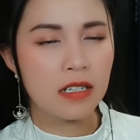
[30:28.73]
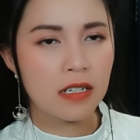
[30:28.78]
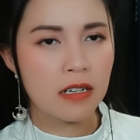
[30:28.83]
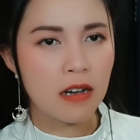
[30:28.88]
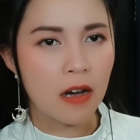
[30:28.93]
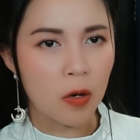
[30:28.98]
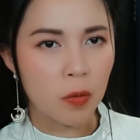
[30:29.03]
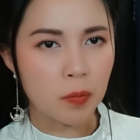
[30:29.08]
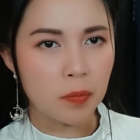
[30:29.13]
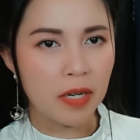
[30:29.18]

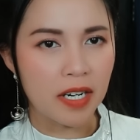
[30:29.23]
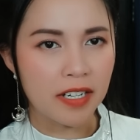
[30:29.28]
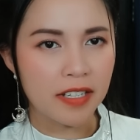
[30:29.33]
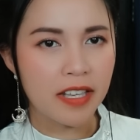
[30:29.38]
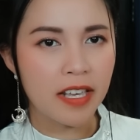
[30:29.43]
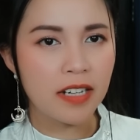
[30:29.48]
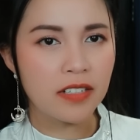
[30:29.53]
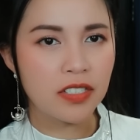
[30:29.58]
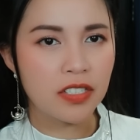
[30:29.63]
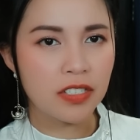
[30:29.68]
Hồng mở
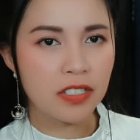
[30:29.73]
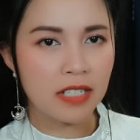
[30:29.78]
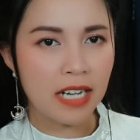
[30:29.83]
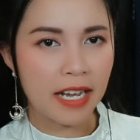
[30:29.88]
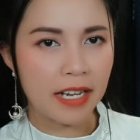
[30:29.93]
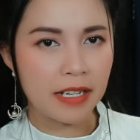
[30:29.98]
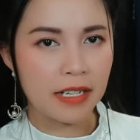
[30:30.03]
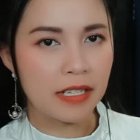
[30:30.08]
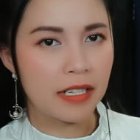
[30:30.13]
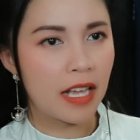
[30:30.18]
chiếc trương
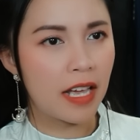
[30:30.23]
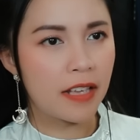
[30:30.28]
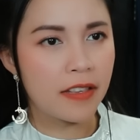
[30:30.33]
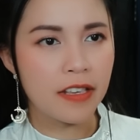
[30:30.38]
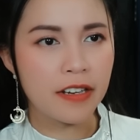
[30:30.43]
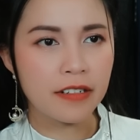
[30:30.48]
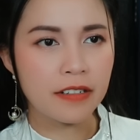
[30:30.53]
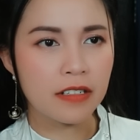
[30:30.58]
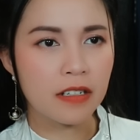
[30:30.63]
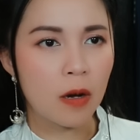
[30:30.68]
này, thế
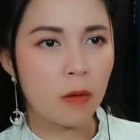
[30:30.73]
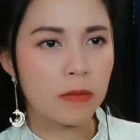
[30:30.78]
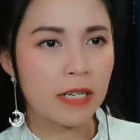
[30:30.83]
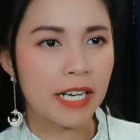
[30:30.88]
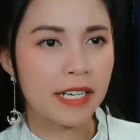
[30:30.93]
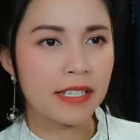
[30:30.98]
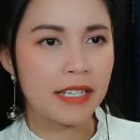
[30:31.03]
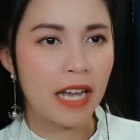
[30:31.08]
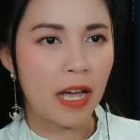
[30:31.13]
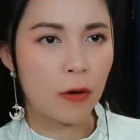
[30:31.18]
nhưng không
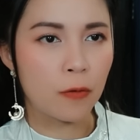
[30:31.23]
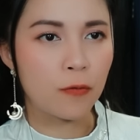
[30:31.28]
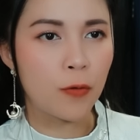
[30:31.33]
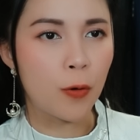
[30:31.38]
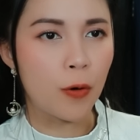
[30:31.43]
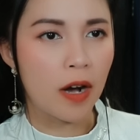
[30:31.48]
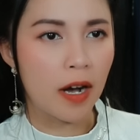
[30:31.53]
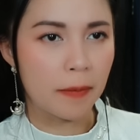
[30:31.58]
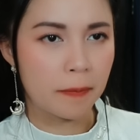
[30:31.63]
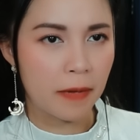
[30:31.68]
cách nào
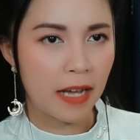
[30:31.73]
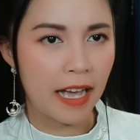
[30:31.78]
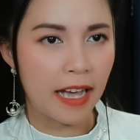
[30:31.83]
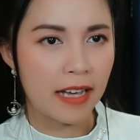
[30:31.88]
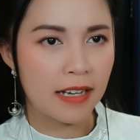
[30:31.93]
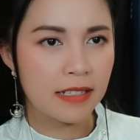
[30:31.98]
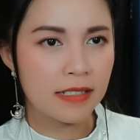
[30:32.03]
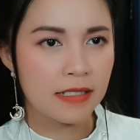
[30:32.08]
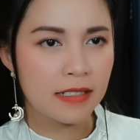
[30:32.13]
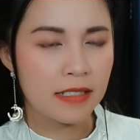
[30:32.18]
phù hợp cả.